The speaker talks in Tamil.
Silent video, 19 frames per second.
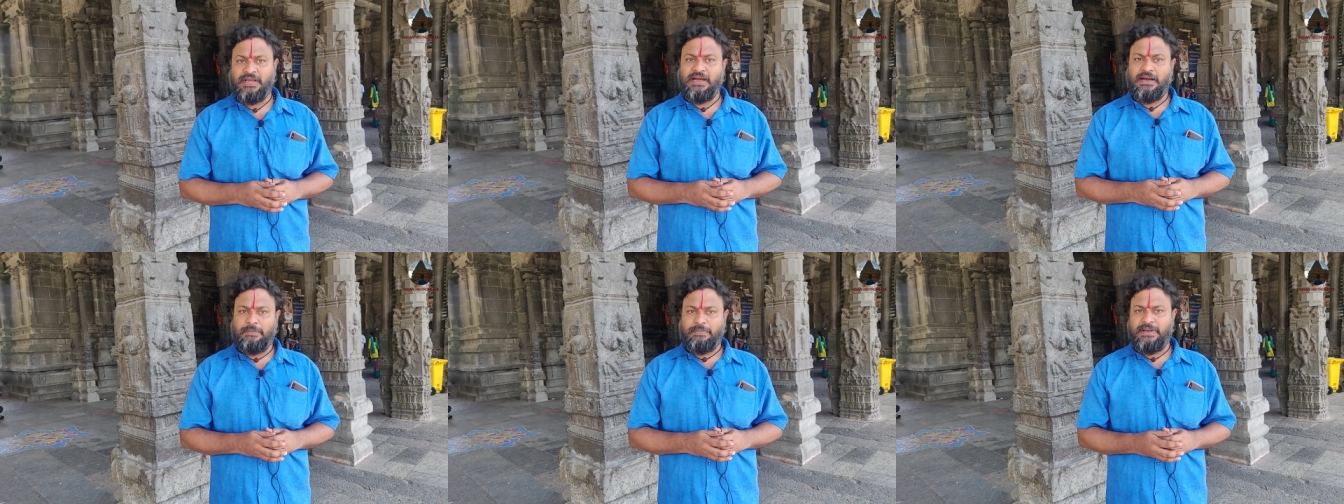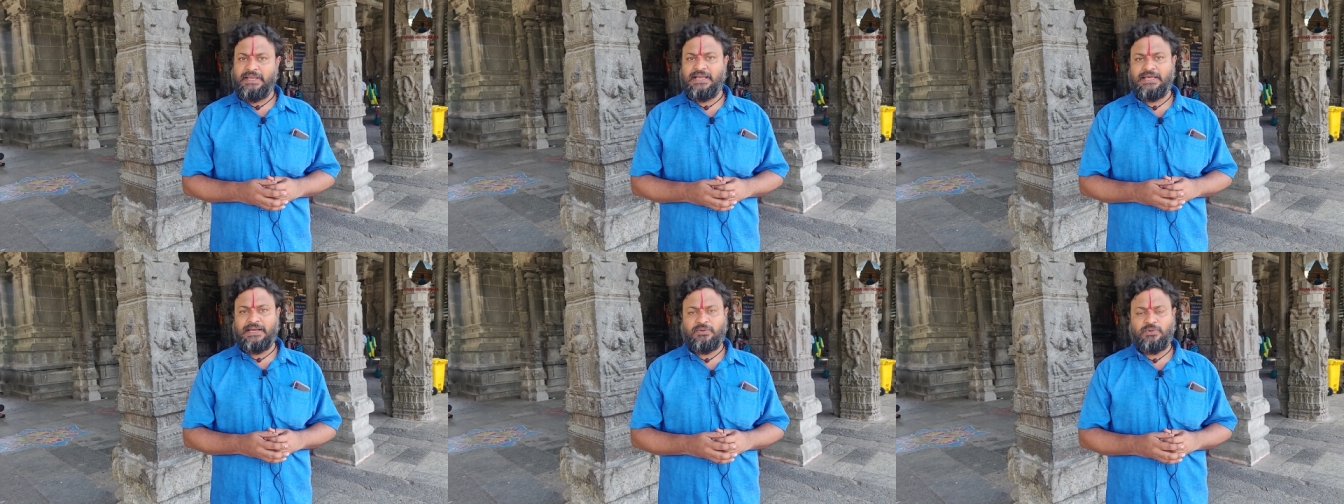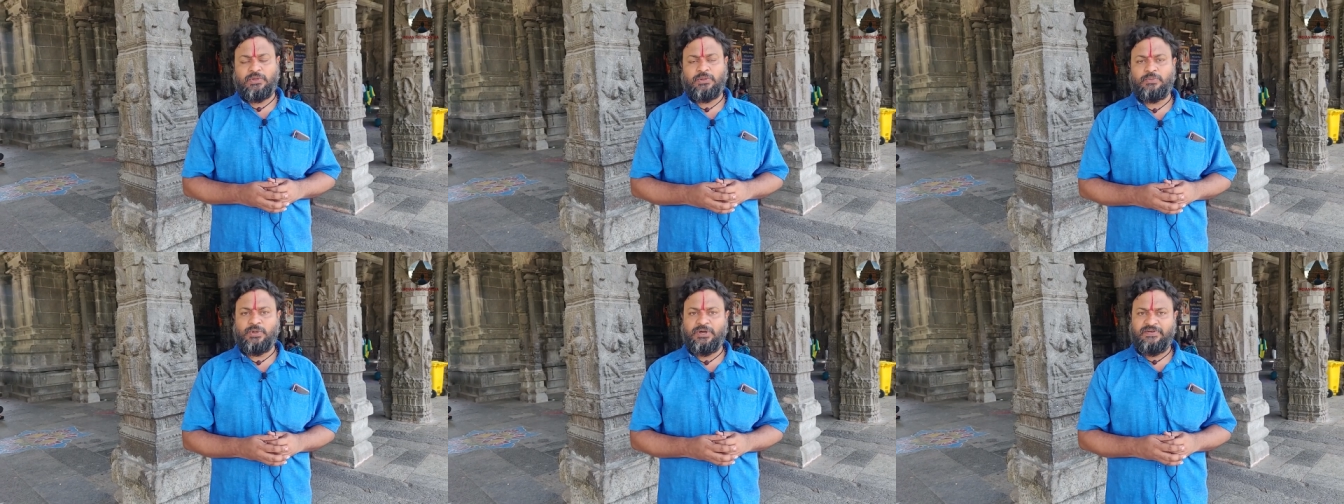அப்படிங்கிற
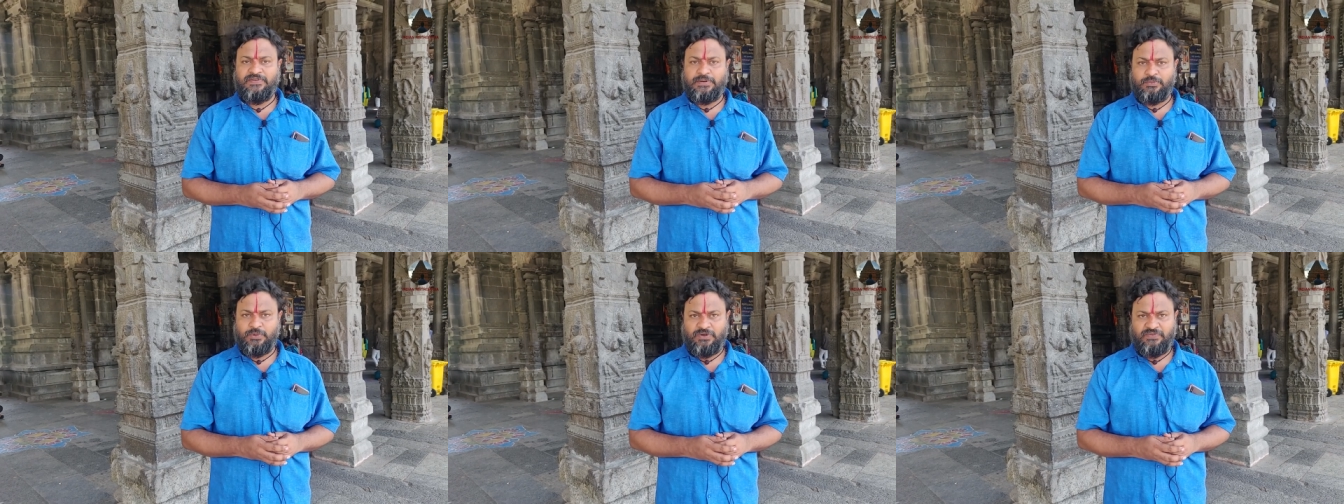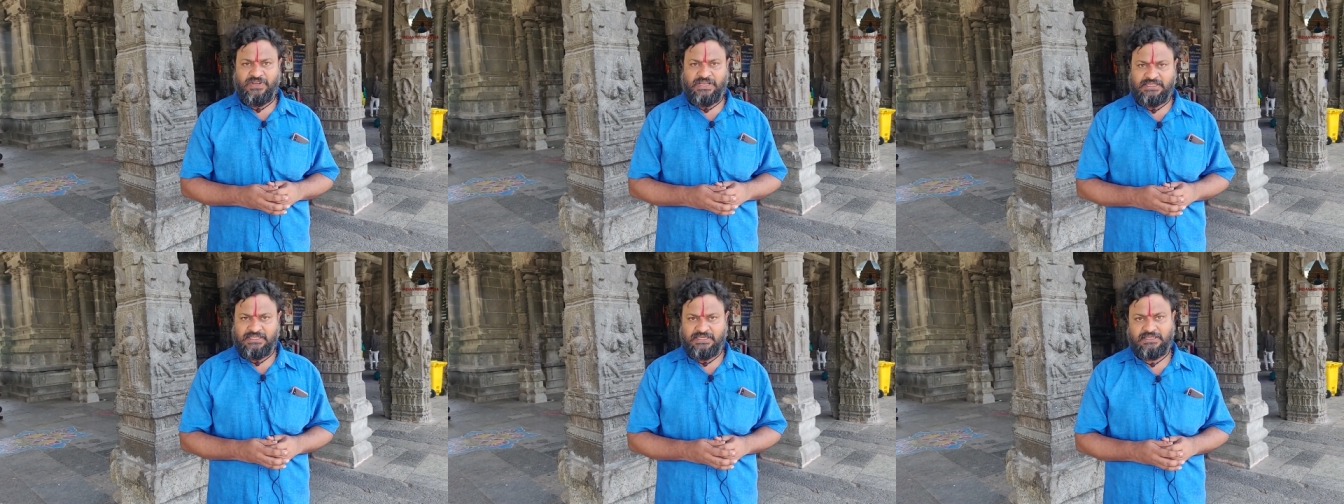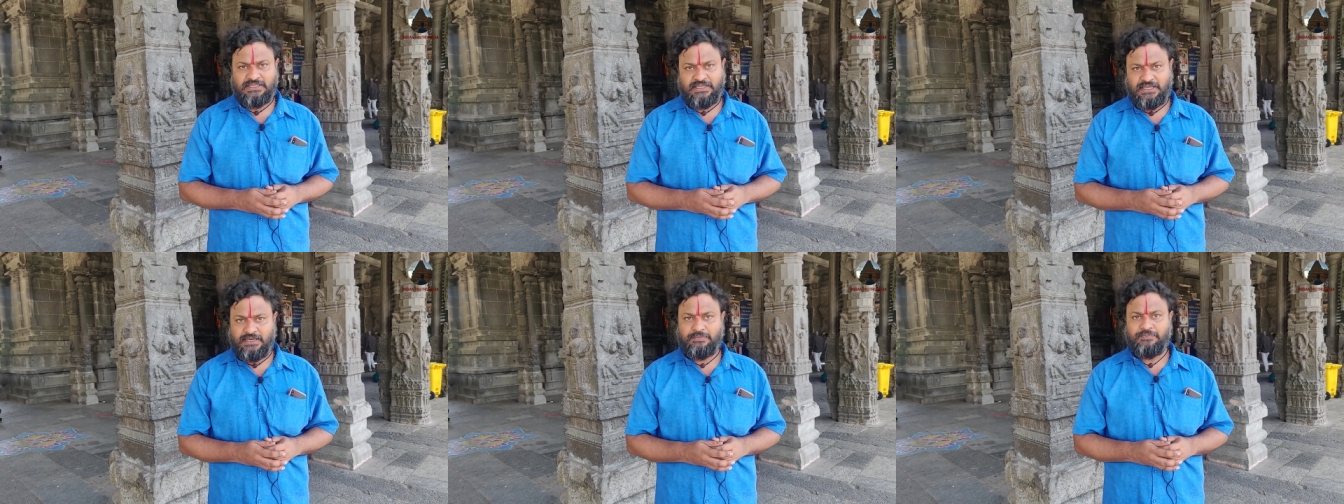ஒரு முடிவை
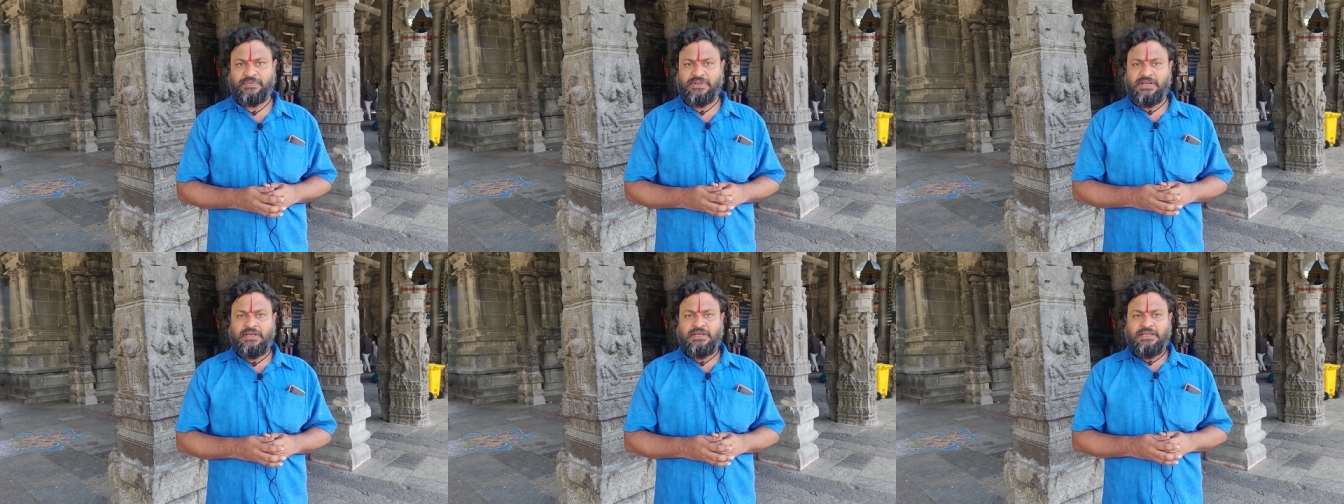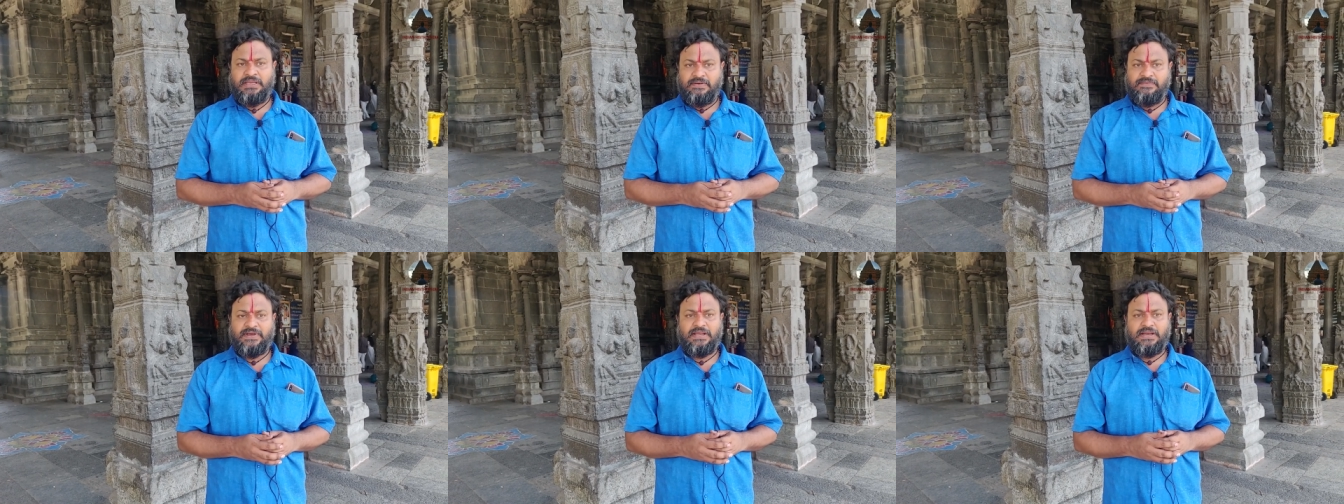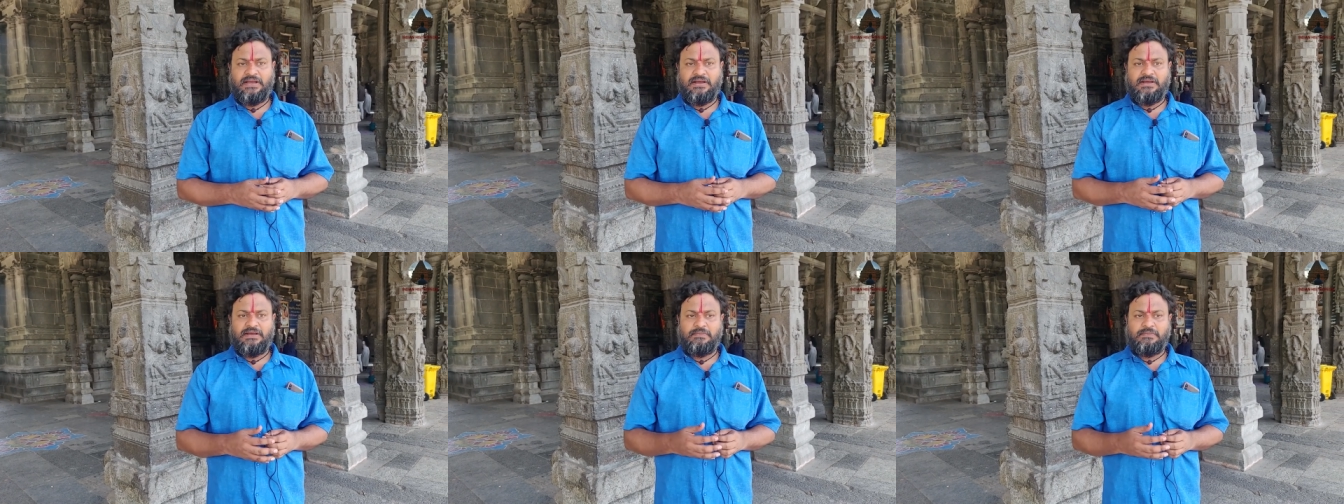முன்வைத்திருந்தார் இவர்